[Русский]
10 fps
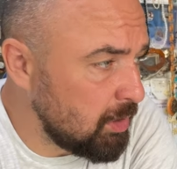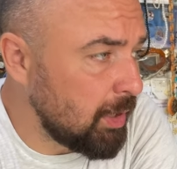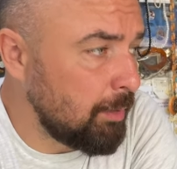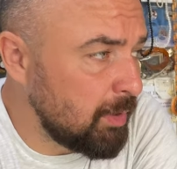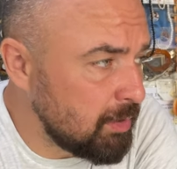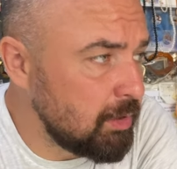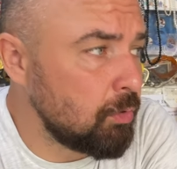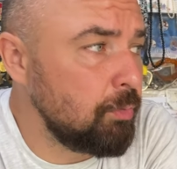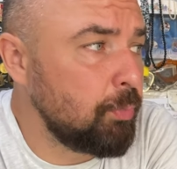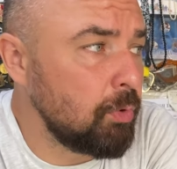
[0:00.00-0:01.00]
их
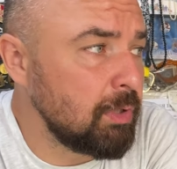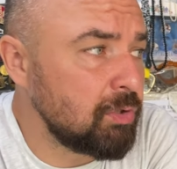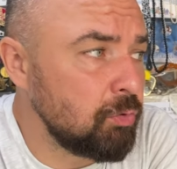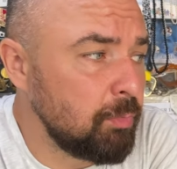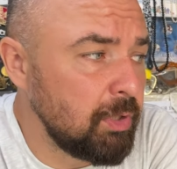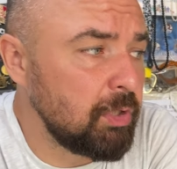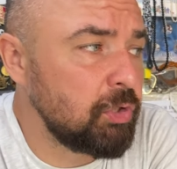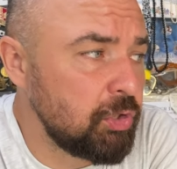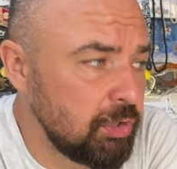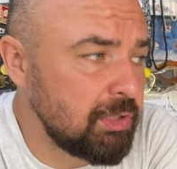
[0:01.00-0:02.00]
ремонтируем полностью, мы их
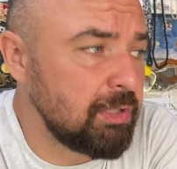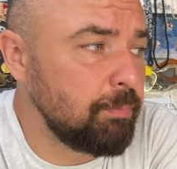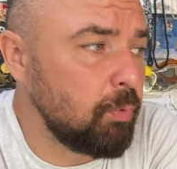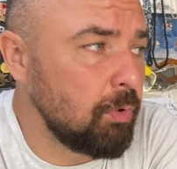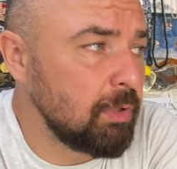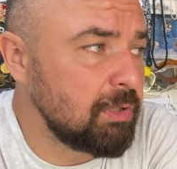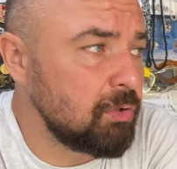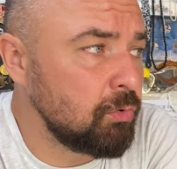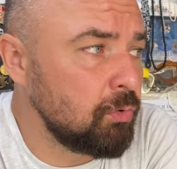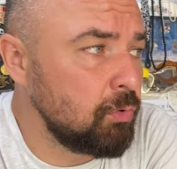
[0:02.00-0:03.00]
чистим
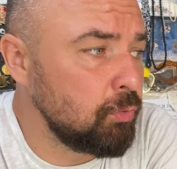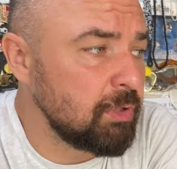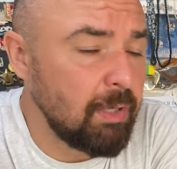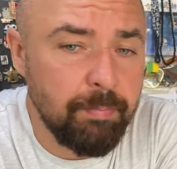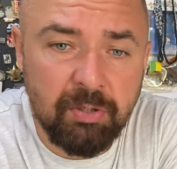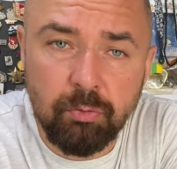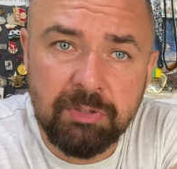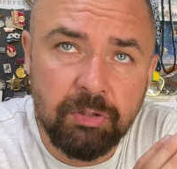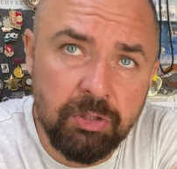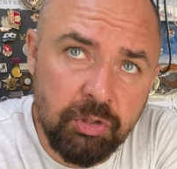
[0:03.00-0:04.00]
полностью, люди нам
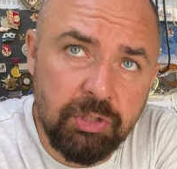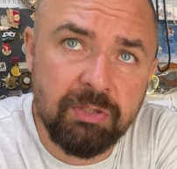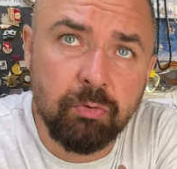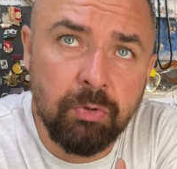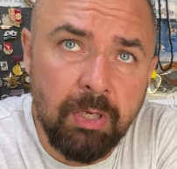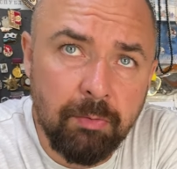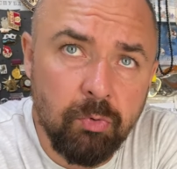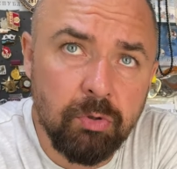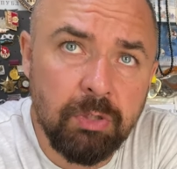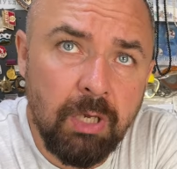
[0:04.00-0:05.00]
приносят и на чистку, и на
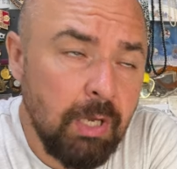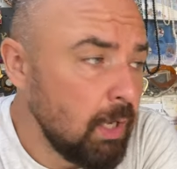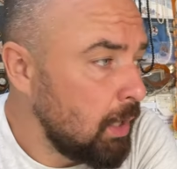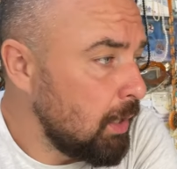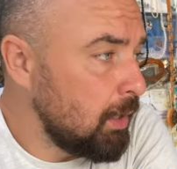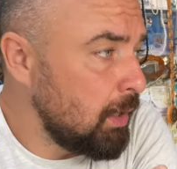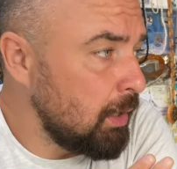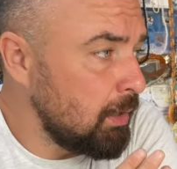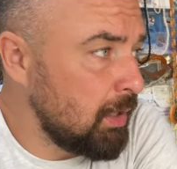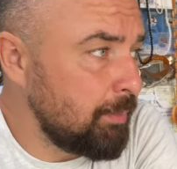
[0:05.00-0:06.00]
ремонт,
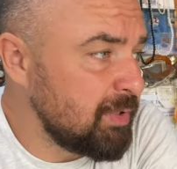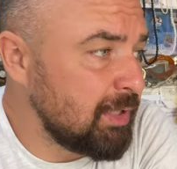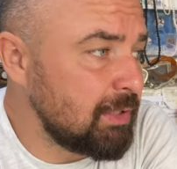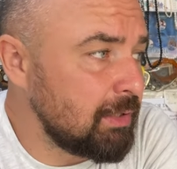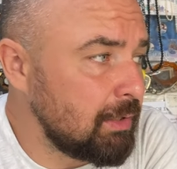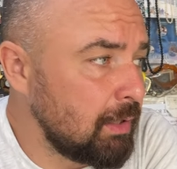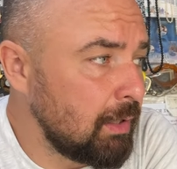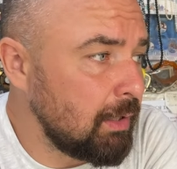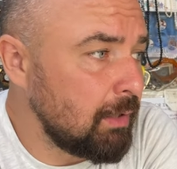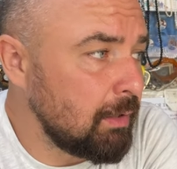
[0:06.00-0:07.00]
э, и
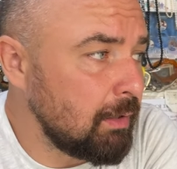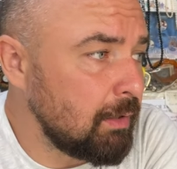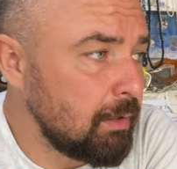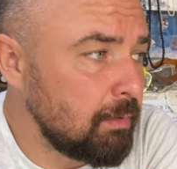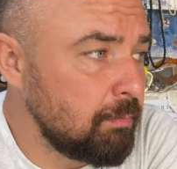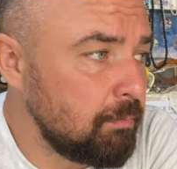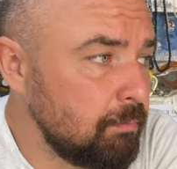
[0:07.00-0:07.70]
обязательно